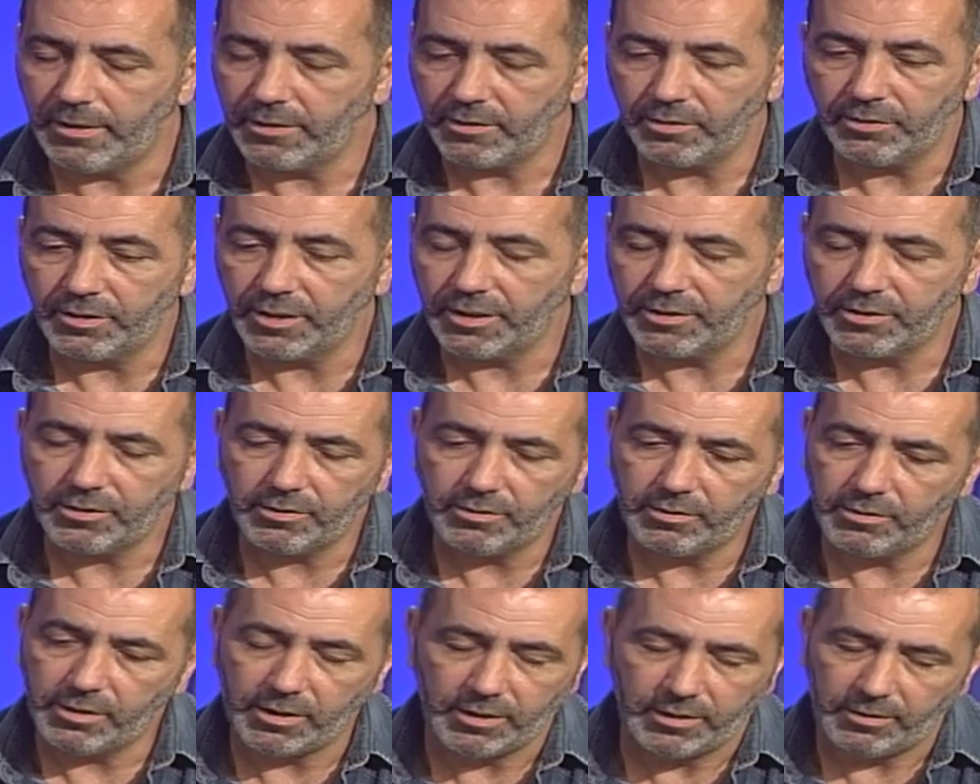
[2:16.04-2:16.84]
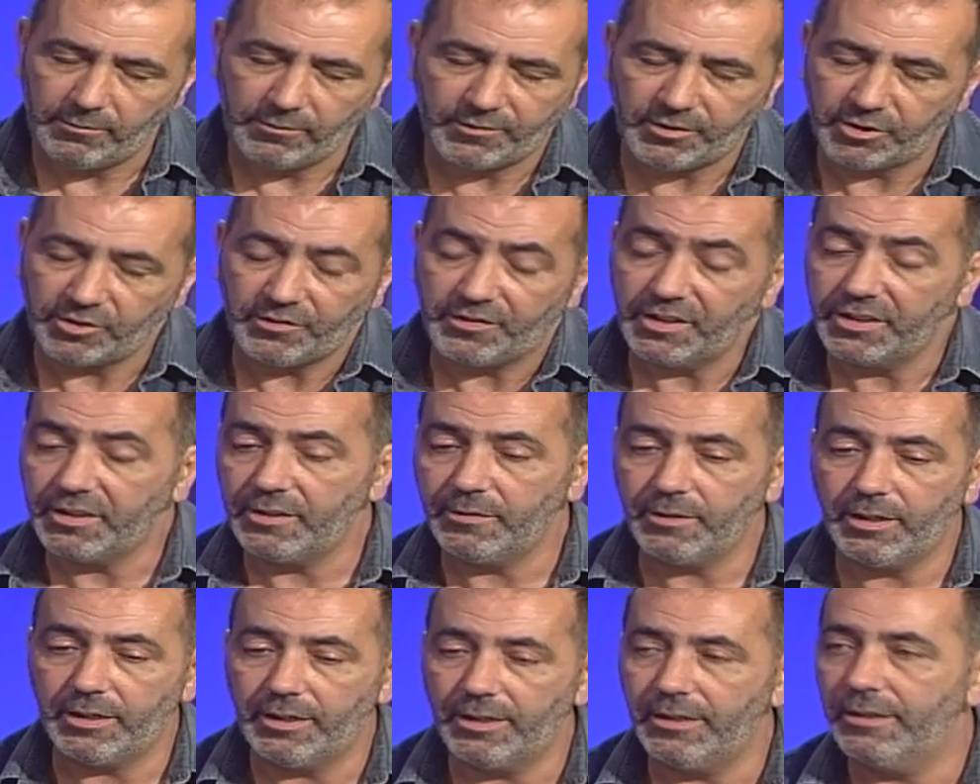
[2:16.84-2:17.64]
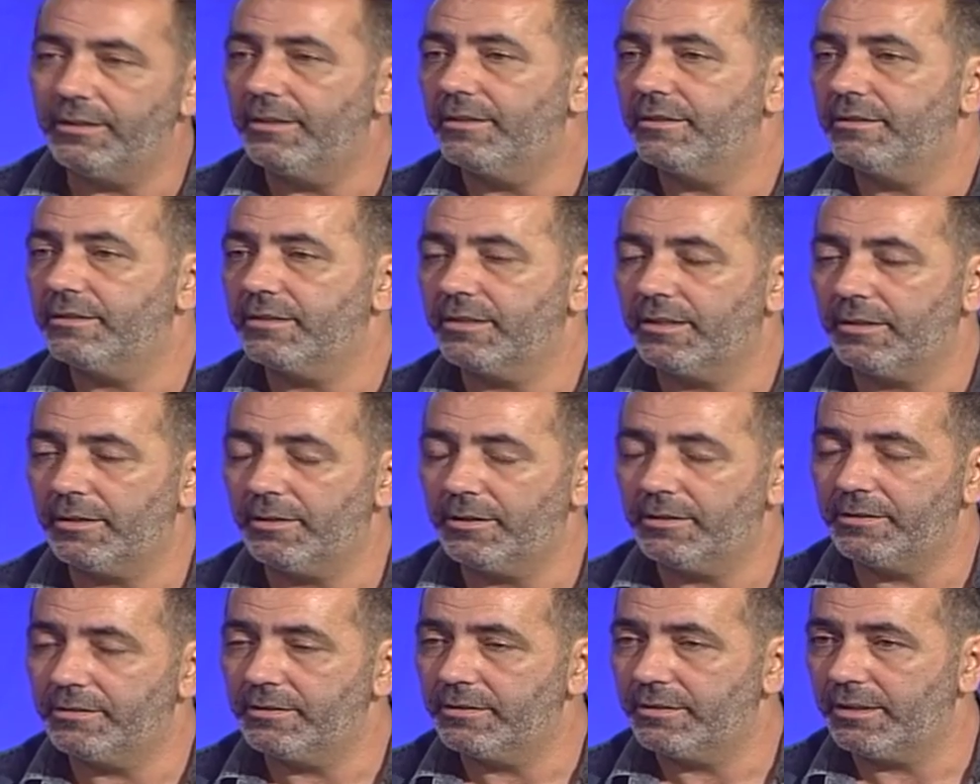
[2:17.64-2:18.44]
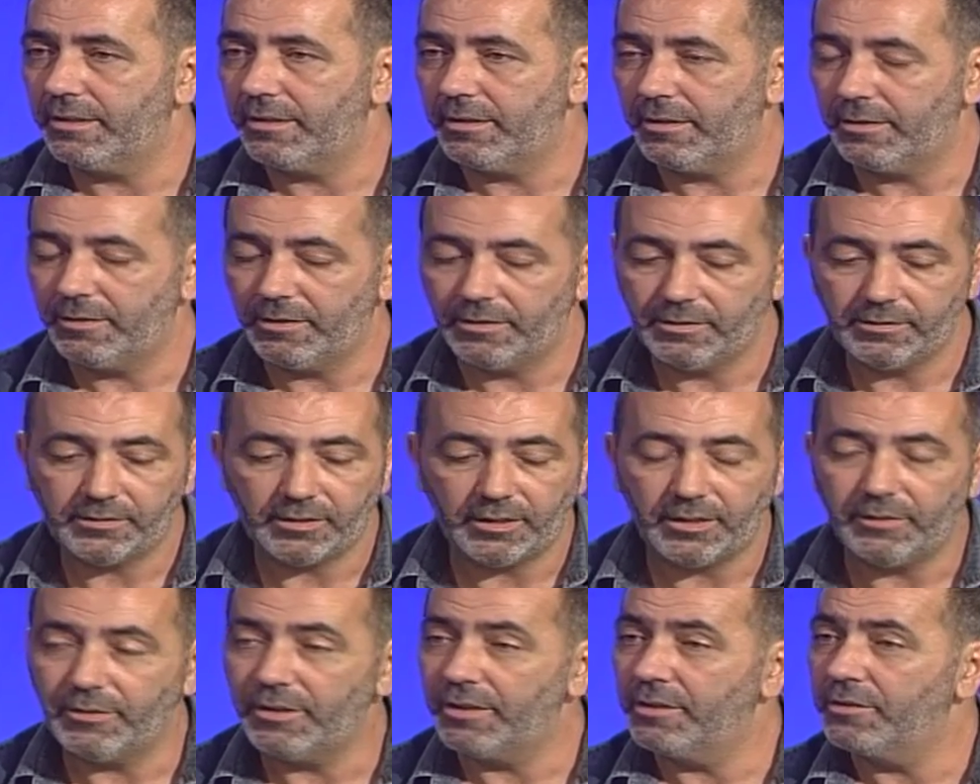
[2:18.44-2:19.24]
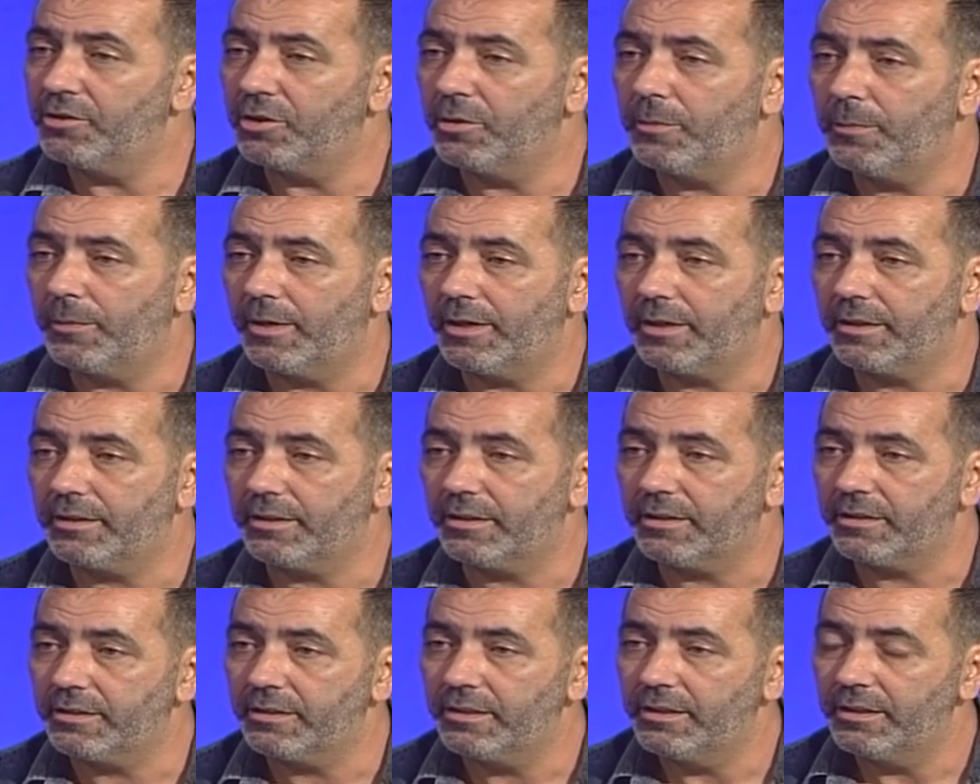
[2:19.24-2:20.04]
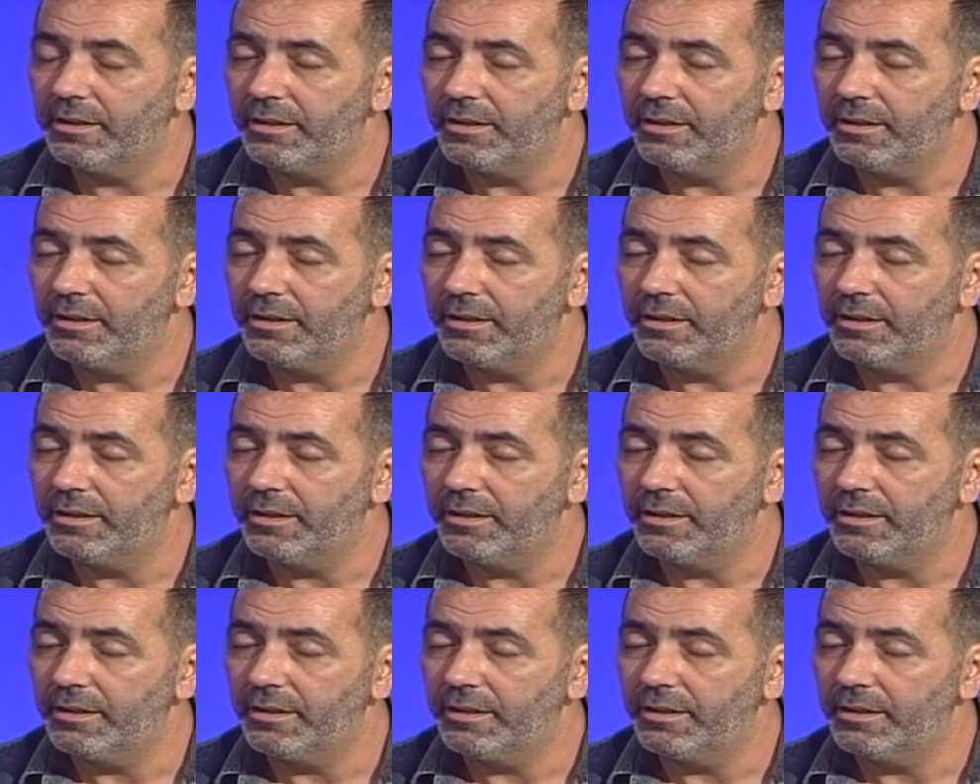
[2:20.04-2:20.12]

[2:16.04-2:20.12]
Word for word: el congreso, el fotofestival eh, se, divide en dos partes,